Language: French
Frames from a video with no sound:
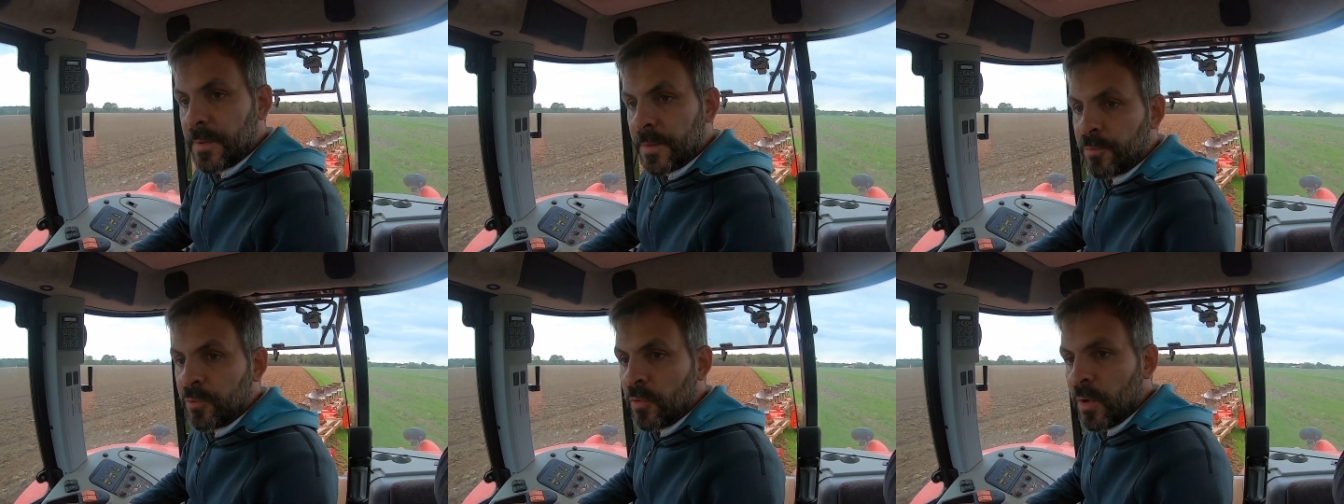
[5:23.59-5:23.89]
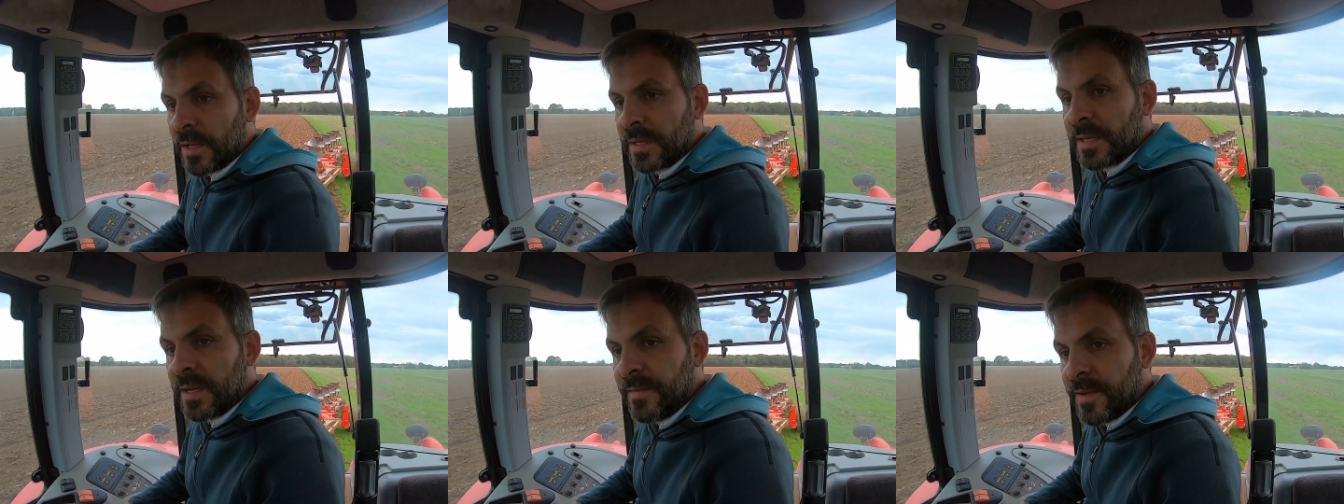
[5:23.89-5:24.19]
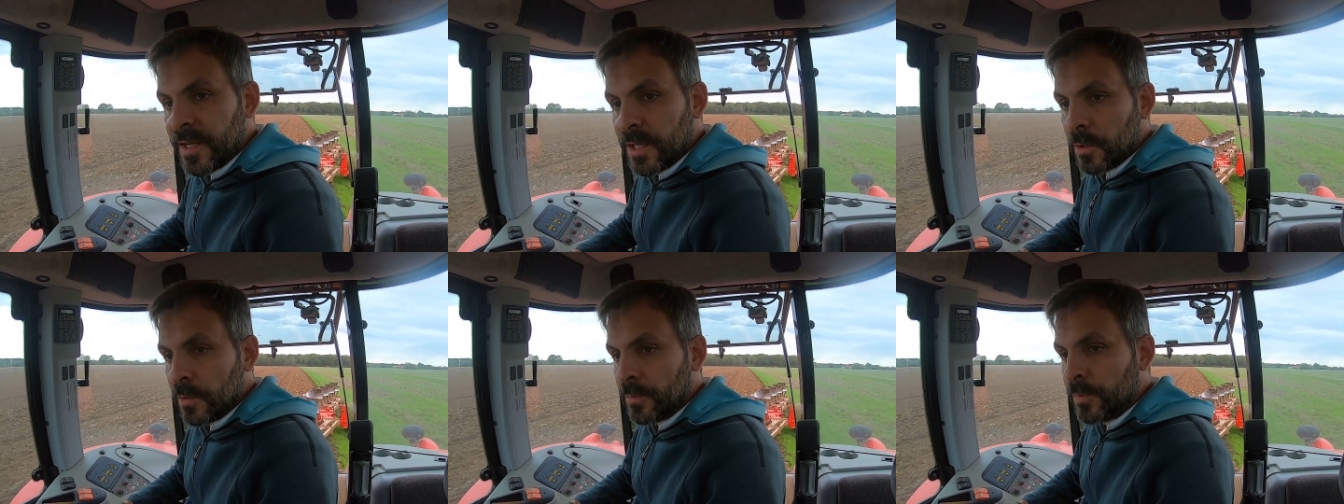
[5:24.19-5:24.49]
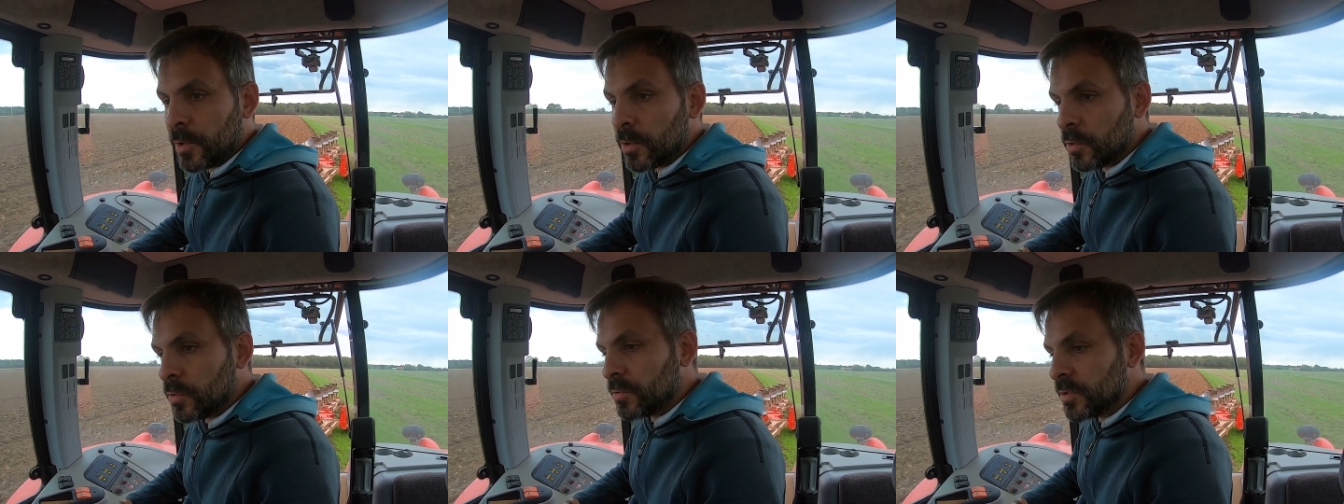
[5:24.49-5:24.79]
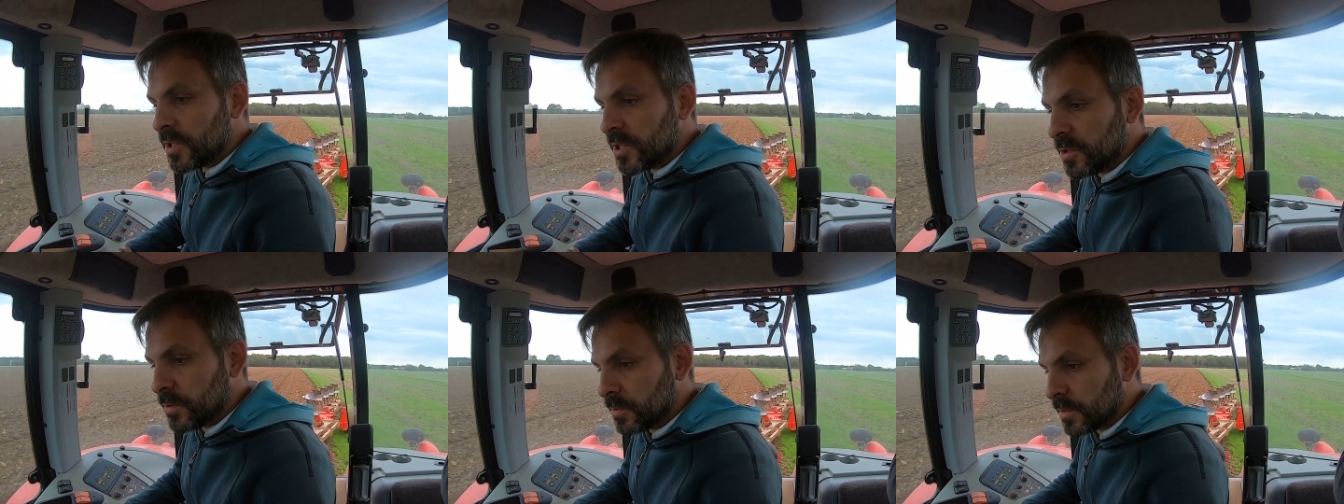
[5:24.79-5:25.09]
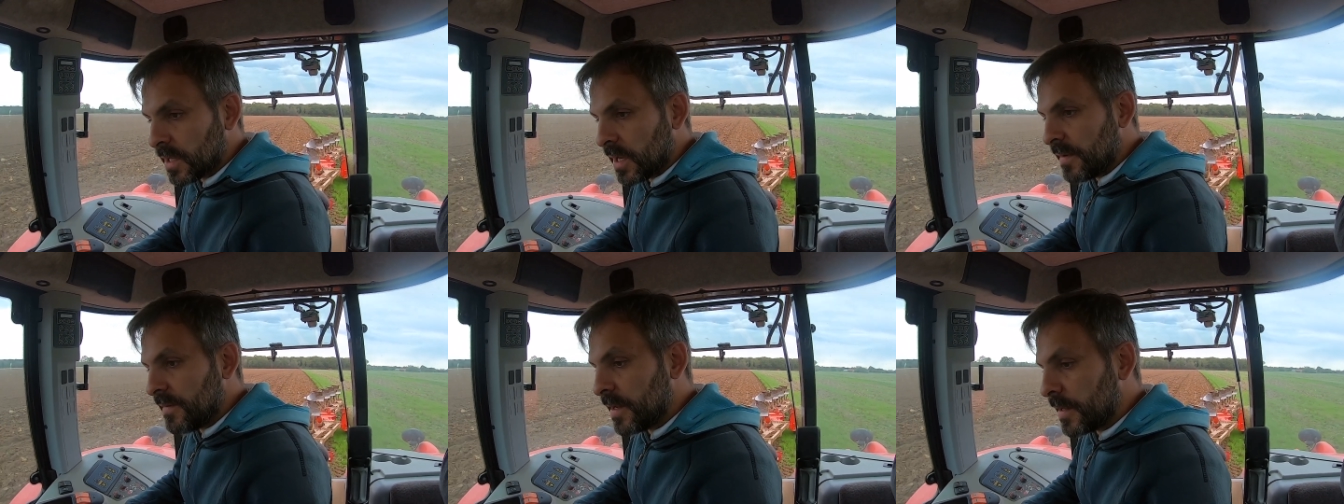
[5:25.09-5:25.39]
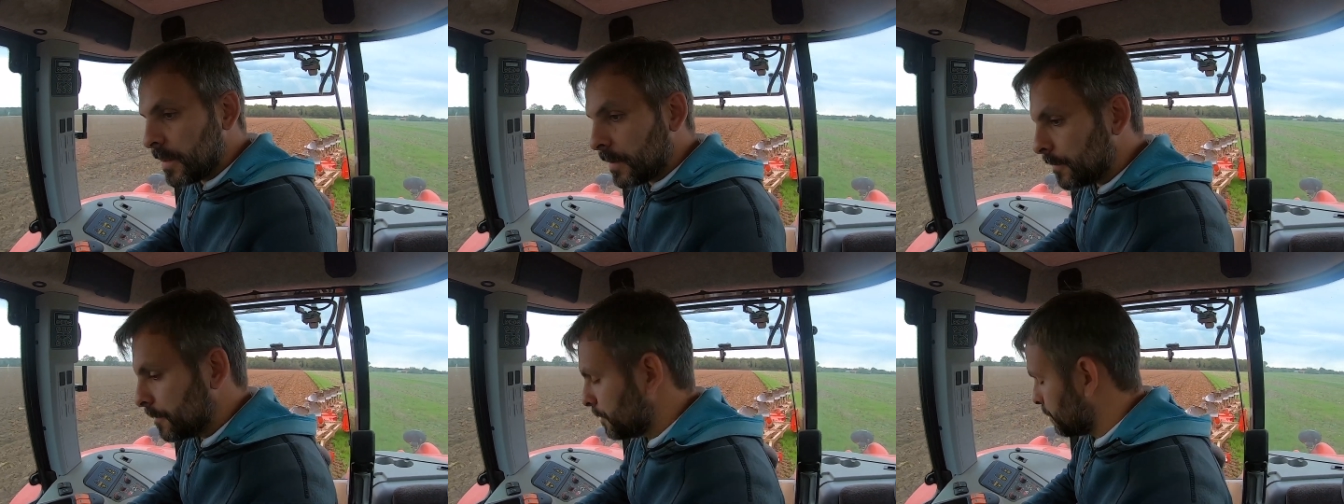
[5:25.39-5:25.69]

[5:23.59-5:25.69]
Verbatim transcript: mais pouvoir travailler dans de bonnes conditions de travail.